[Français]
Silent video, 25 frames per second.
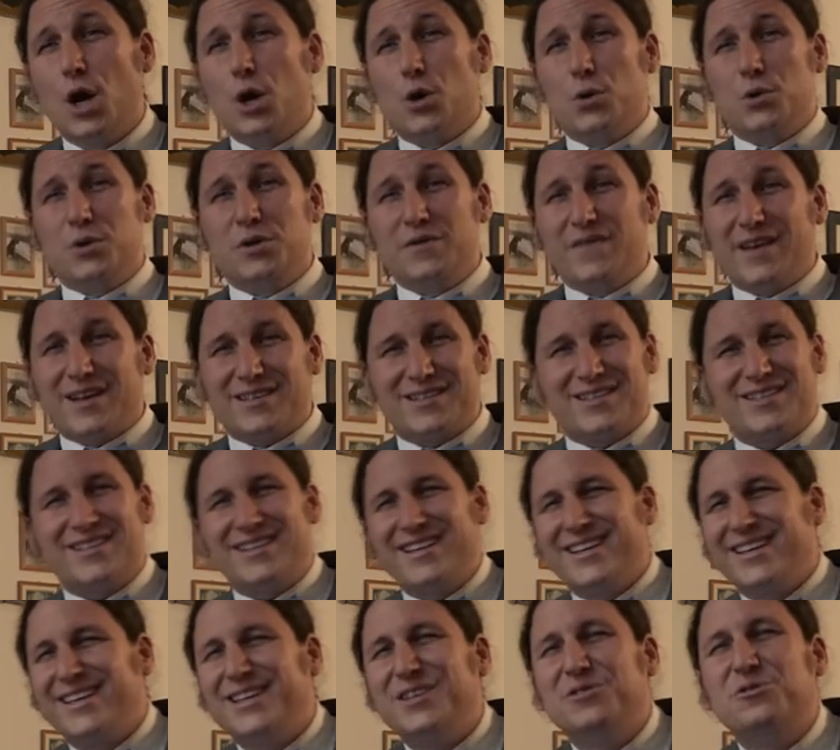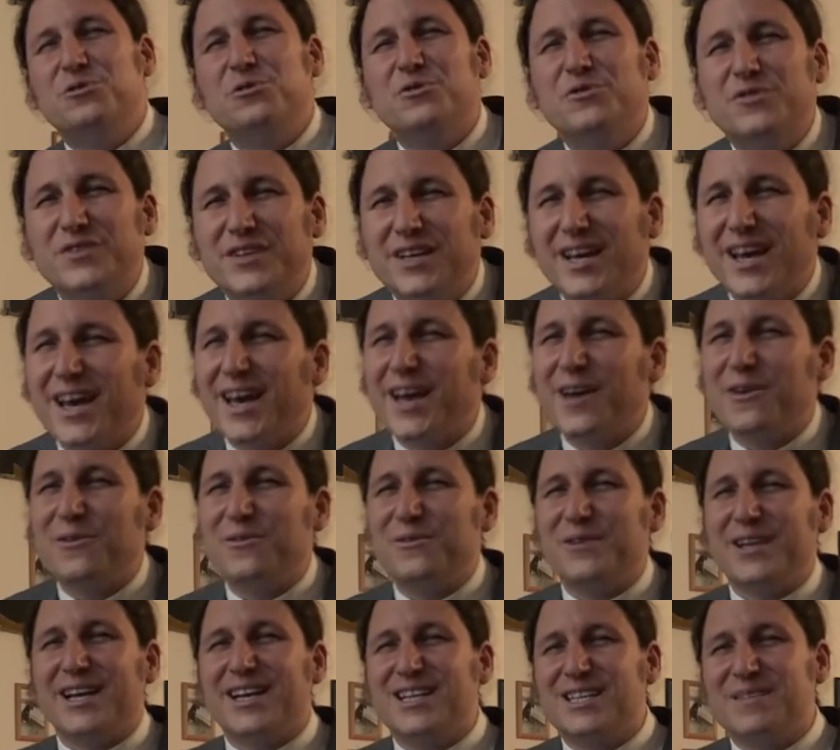L'université qui devient
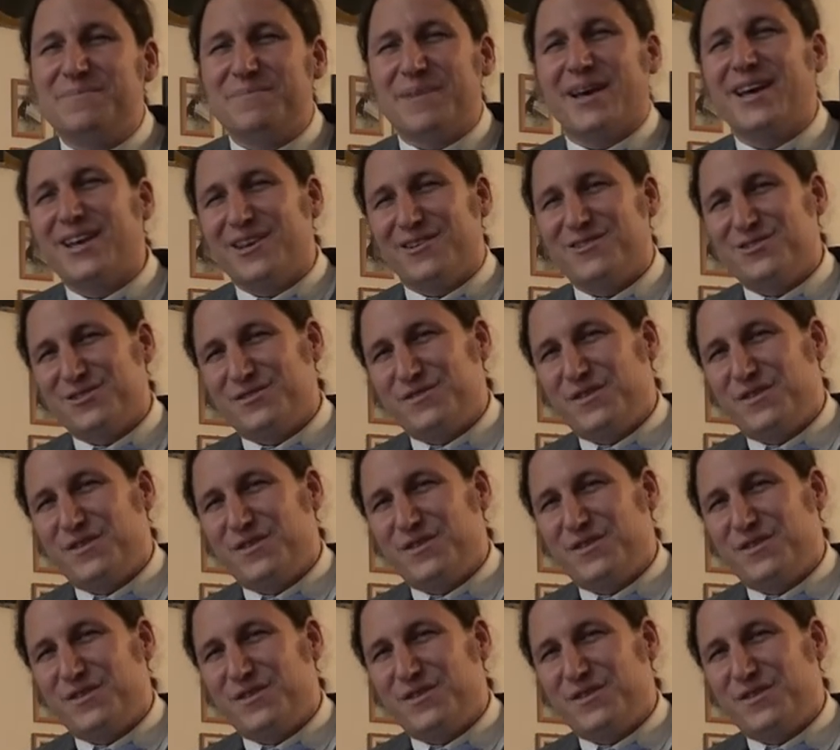une expérience